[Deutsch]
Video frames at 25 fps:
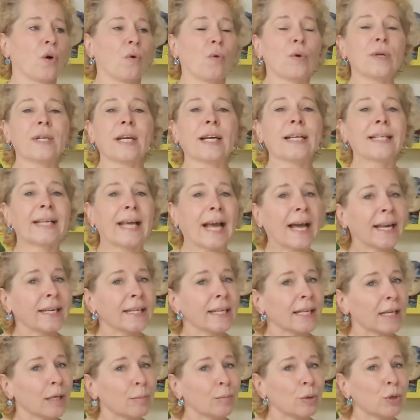und dann
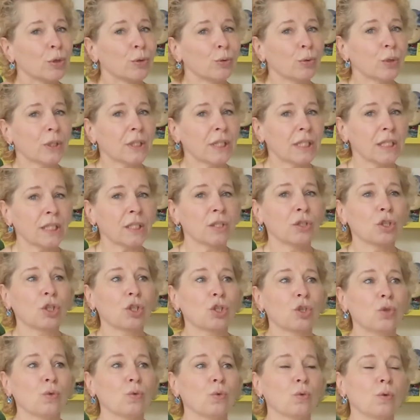gerne immer nur diesen
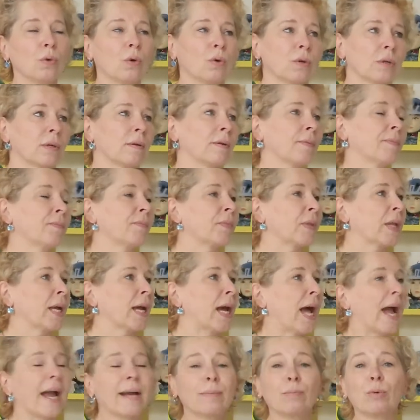Schuh oder
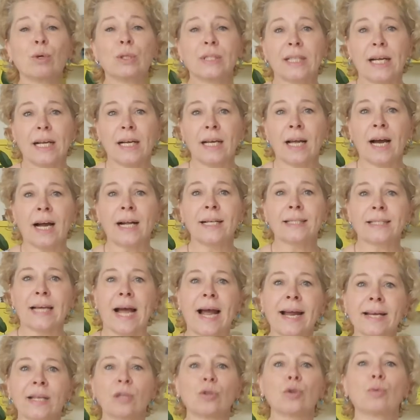ein Modell halt
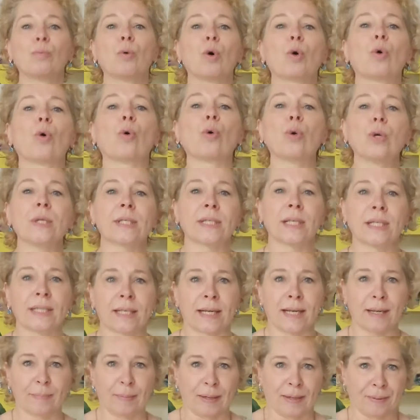eine Nummer größer
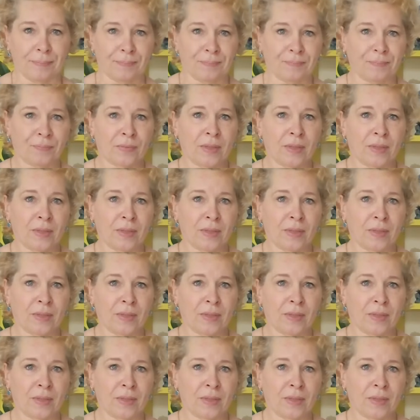nehmen.